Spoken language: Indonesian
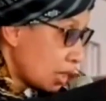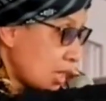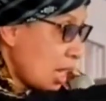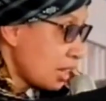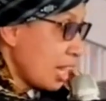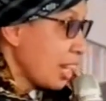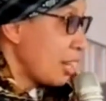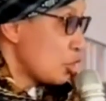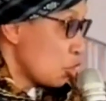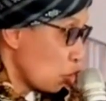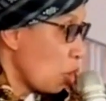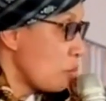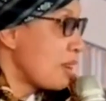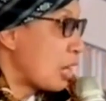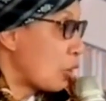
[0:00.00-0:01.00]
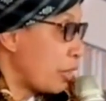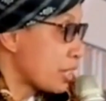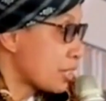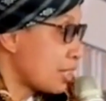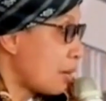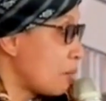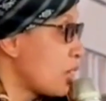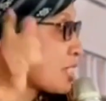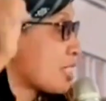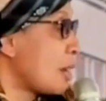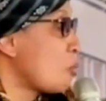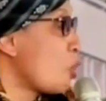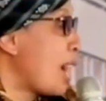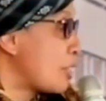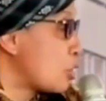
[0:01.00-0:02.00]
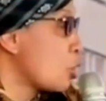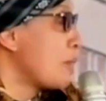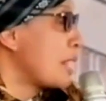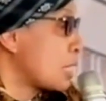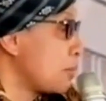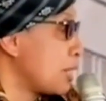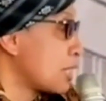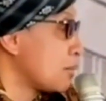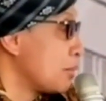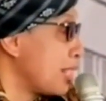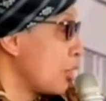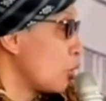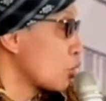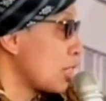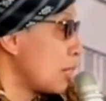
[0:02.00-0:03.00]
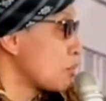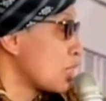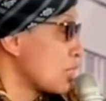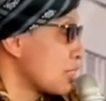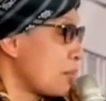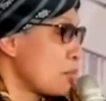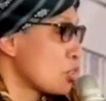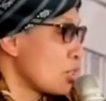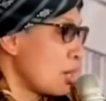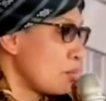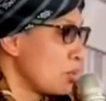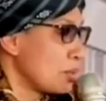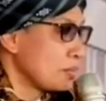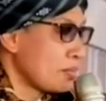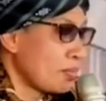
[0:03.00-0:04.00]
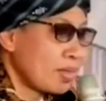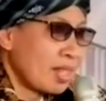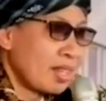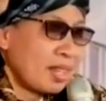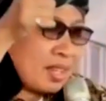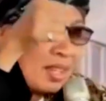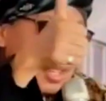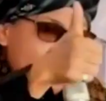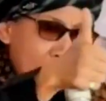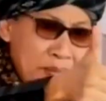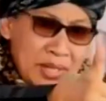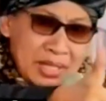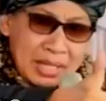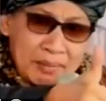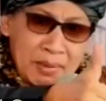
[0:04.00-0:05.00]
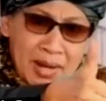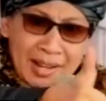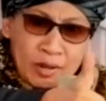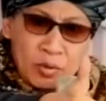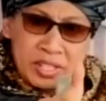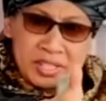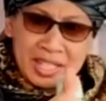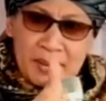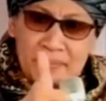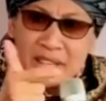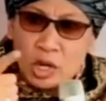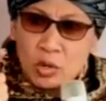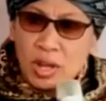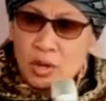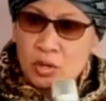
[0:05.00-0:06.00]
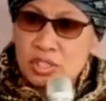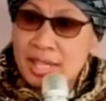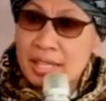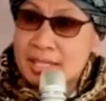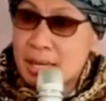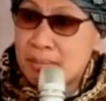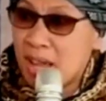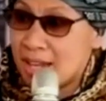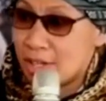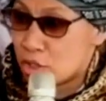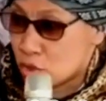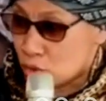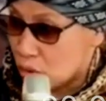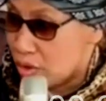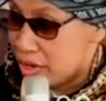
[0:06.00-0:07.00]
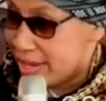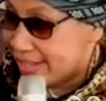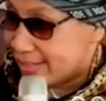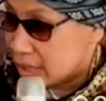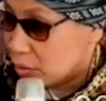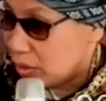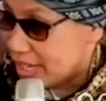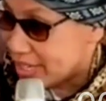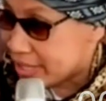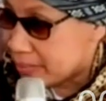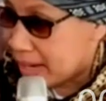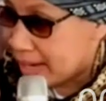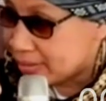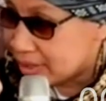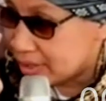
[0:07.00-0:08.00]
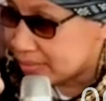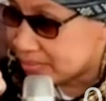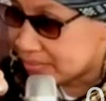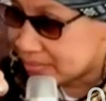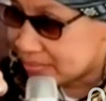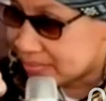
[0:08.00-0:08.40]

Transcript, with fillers: Ternyata nggak cukup mengaku Islam. Islam wacu macam-macam. Ada Islam sesat, Islam Yang pertama mengaku Islam, yang kedua harus Islam ahli sunnati wal jamaati